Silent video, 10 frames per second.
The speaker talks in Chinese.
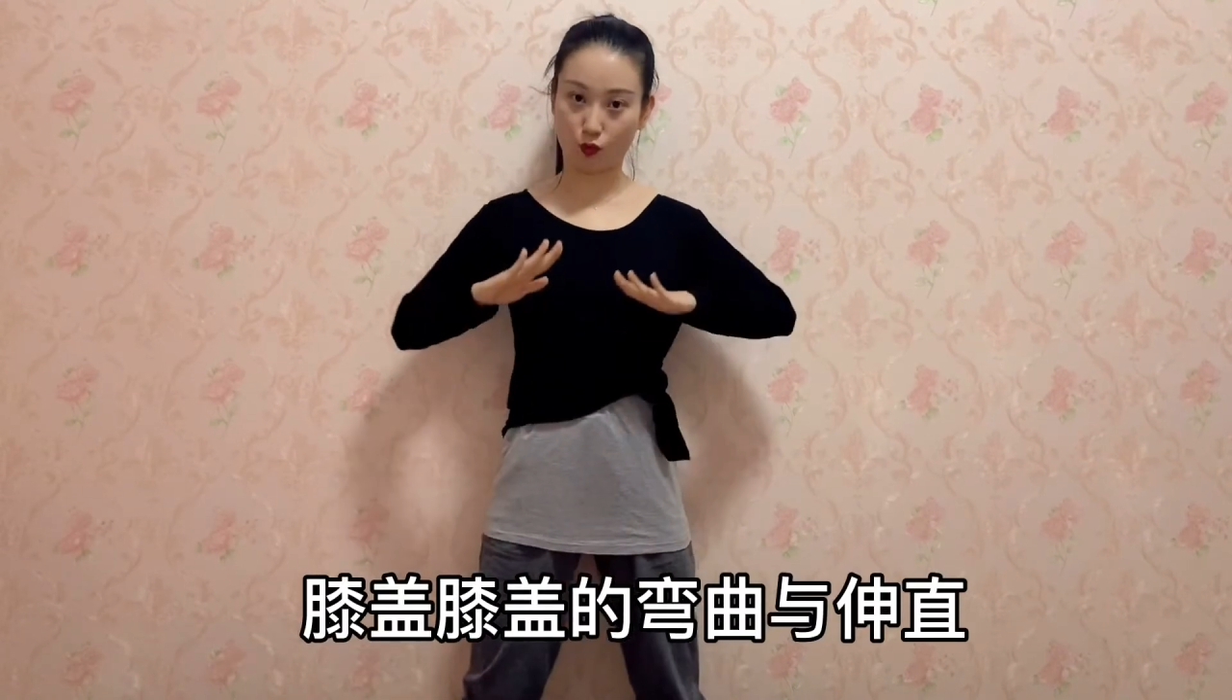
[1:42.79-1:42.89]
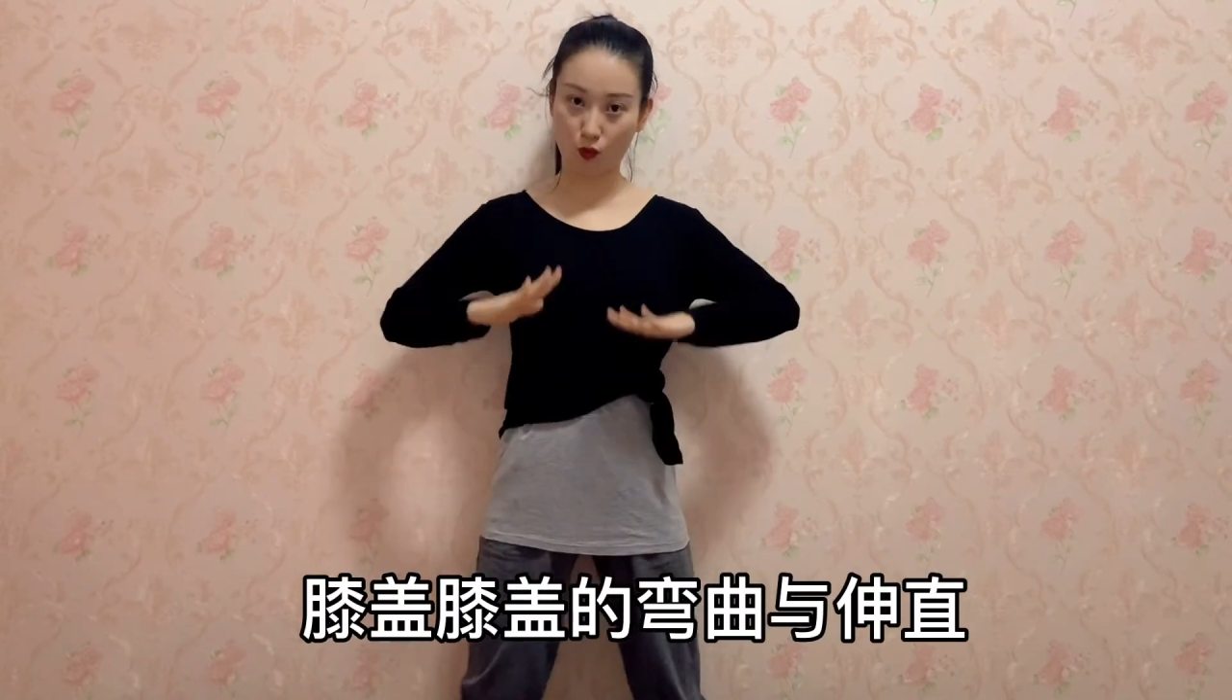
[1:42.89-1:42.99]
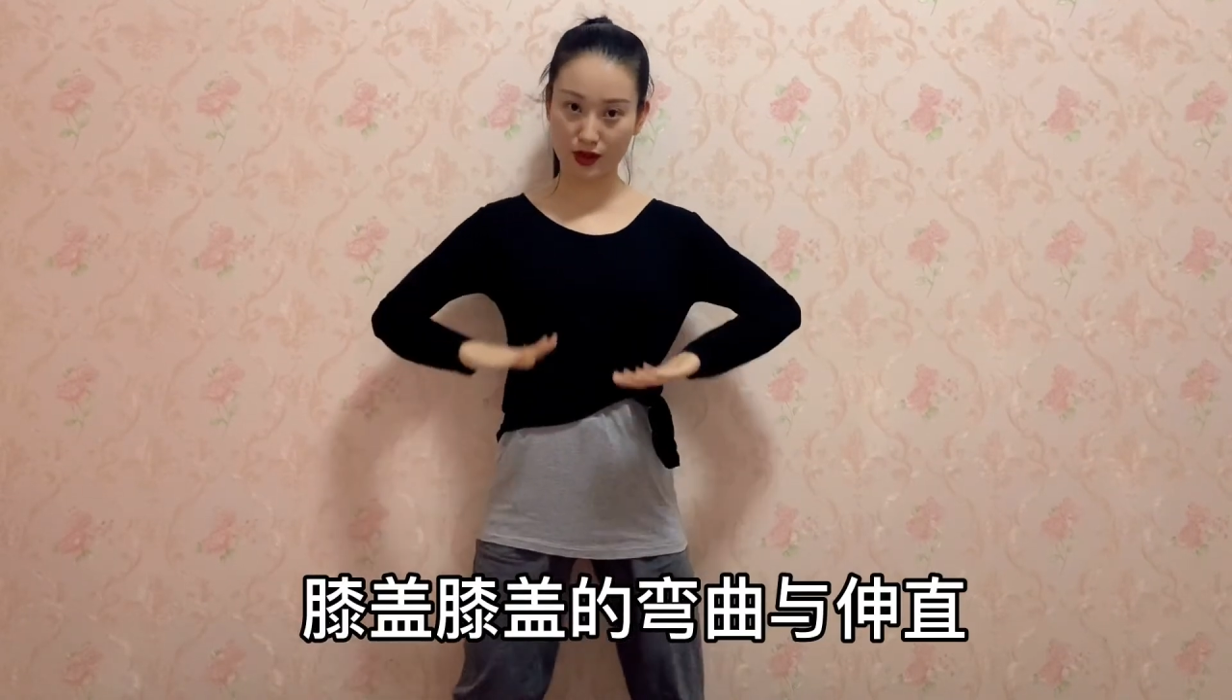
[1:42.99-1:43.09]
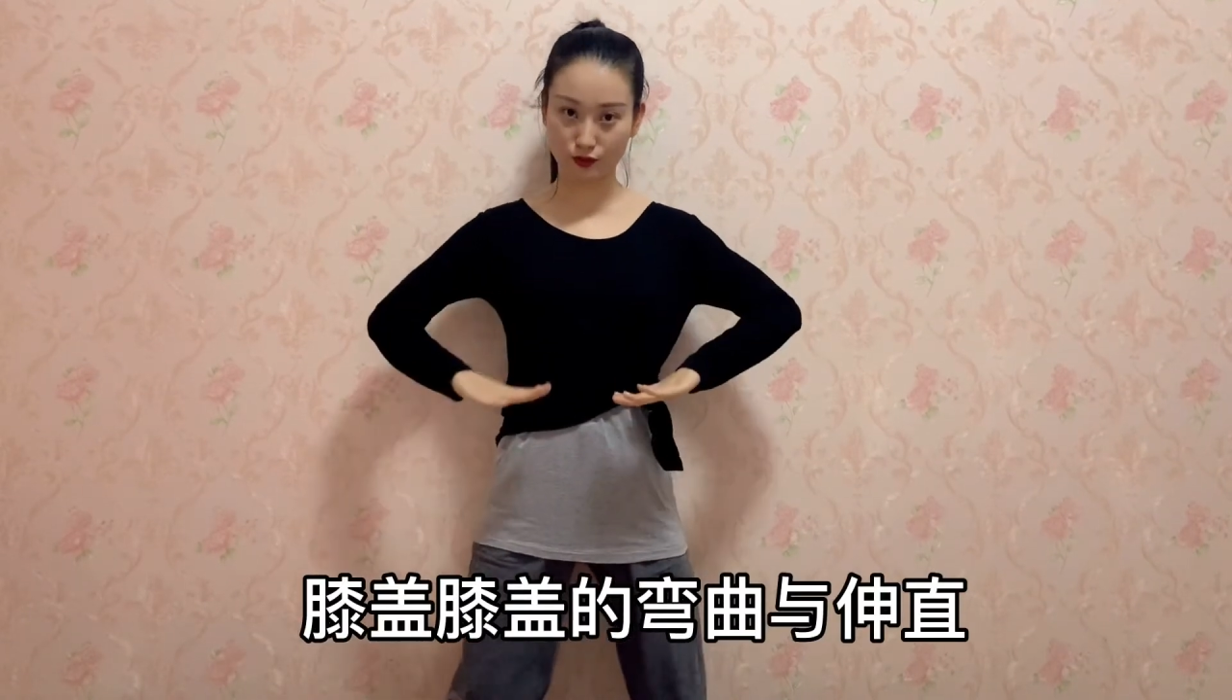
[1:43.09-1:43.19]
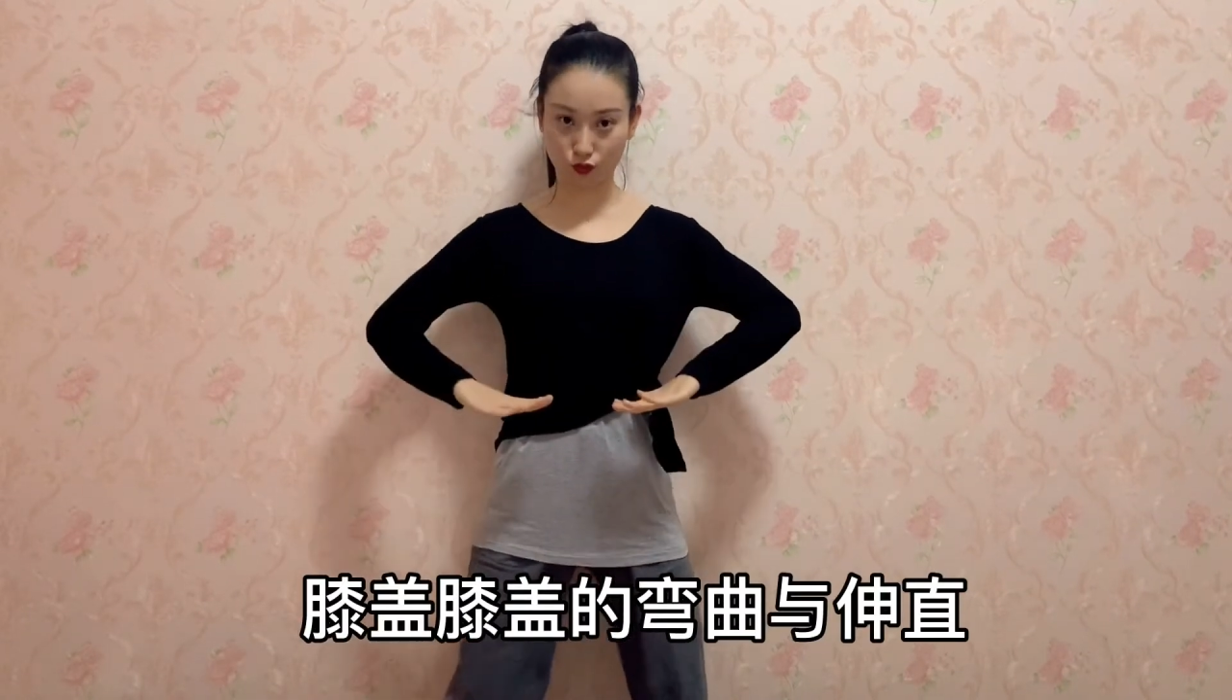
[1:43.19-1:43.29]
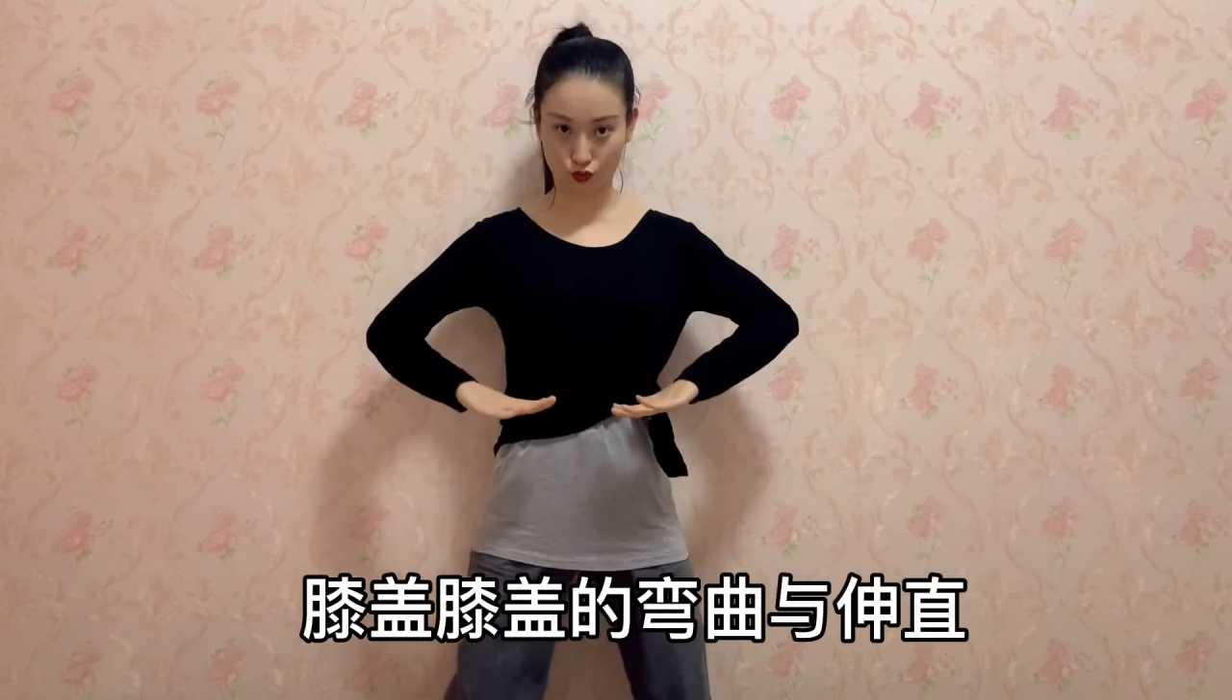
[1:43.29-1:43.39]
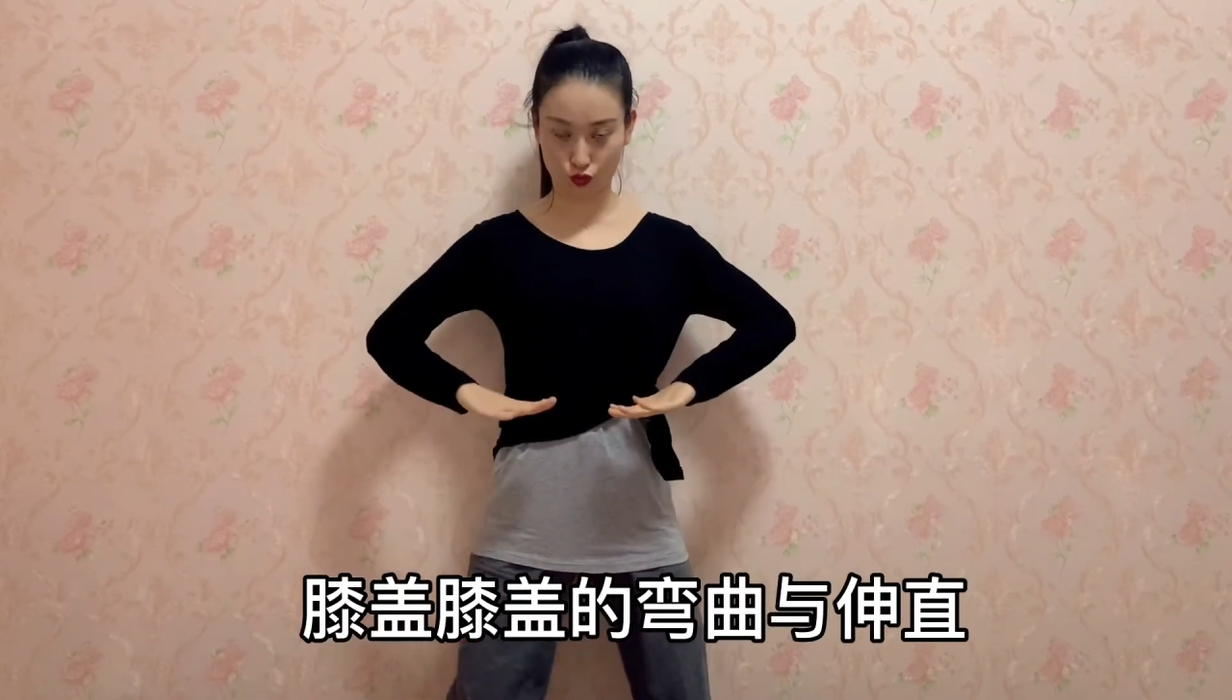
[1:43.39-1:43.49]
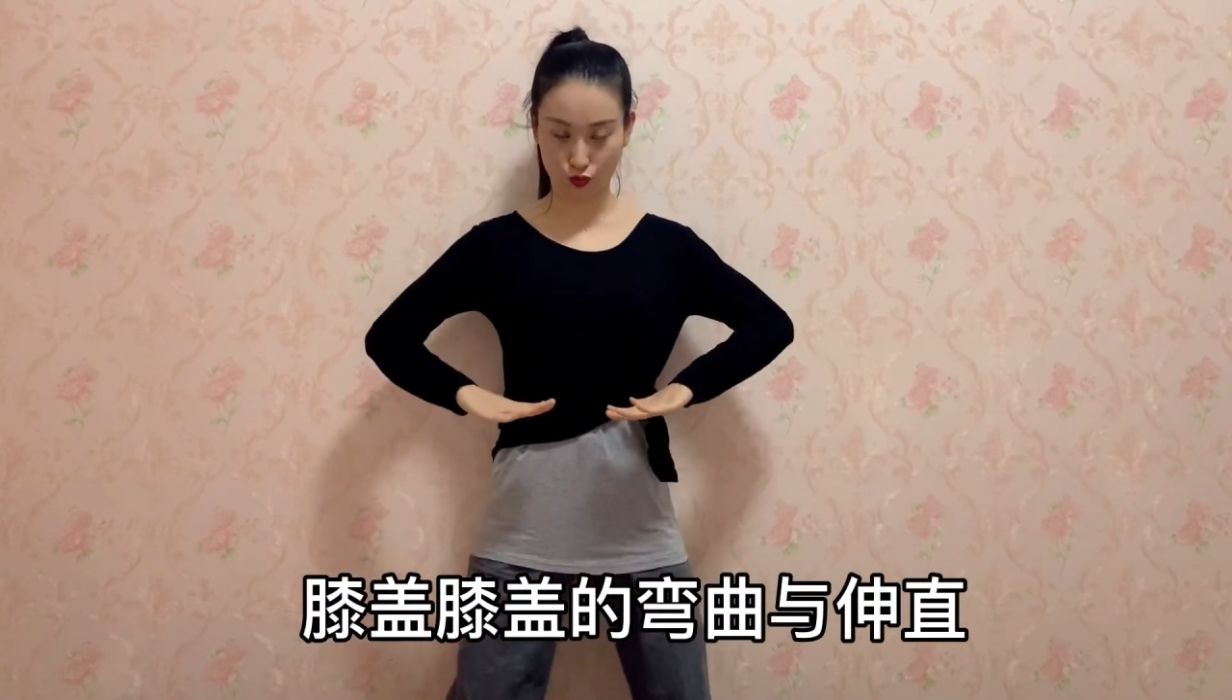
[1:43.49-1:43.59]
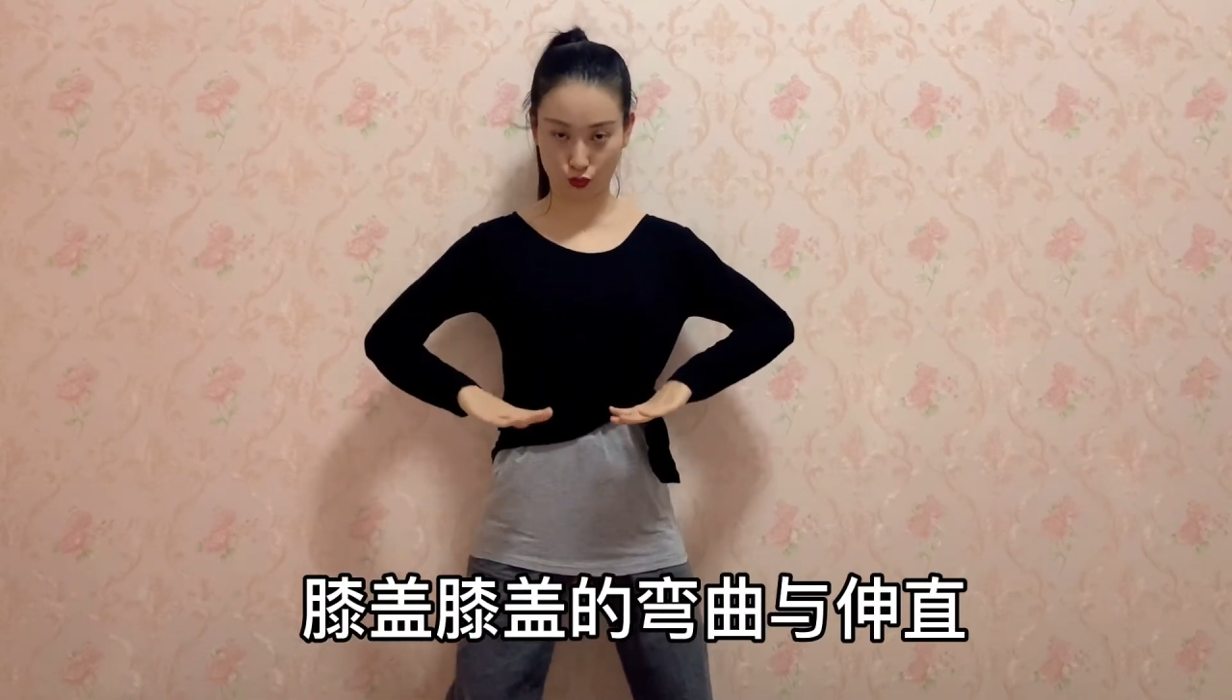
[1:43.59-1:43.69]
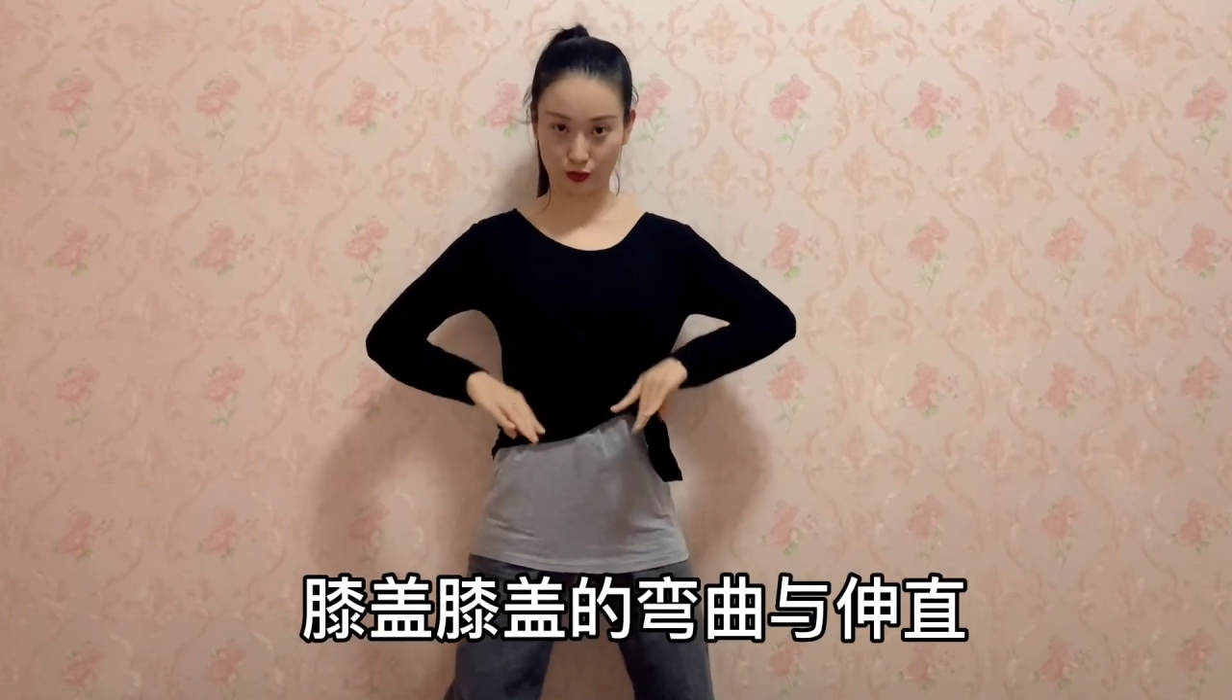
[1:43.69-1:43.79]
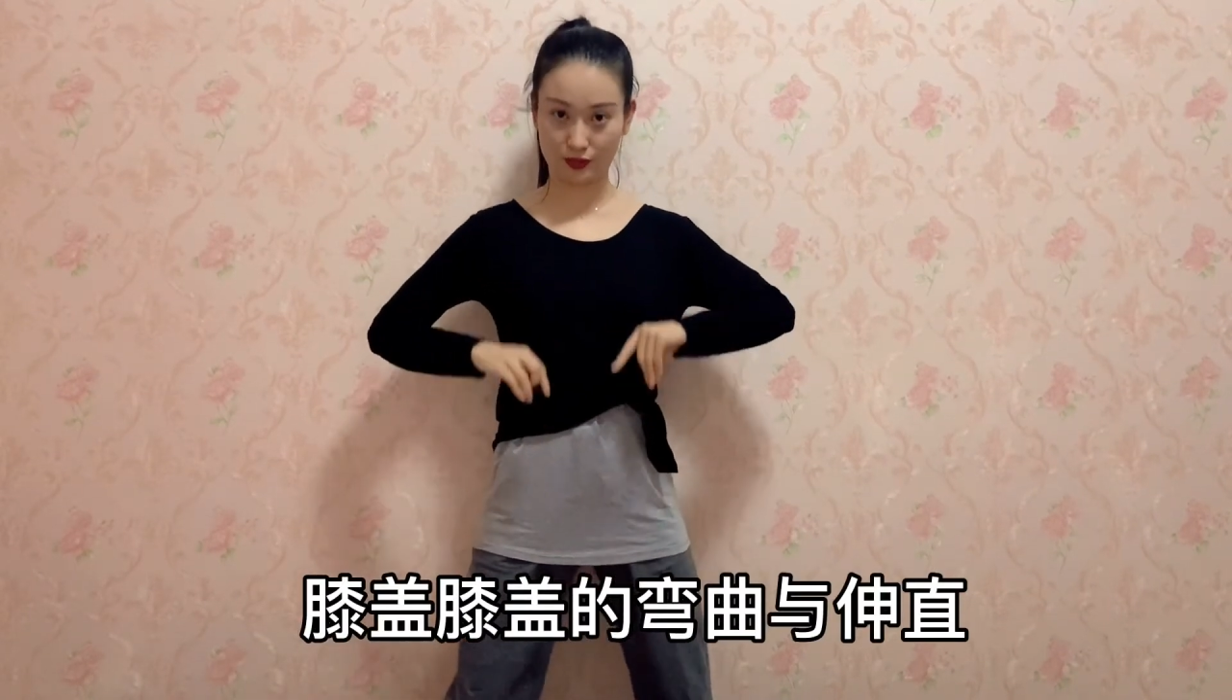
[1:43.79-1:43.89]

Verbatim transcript: 弯曲与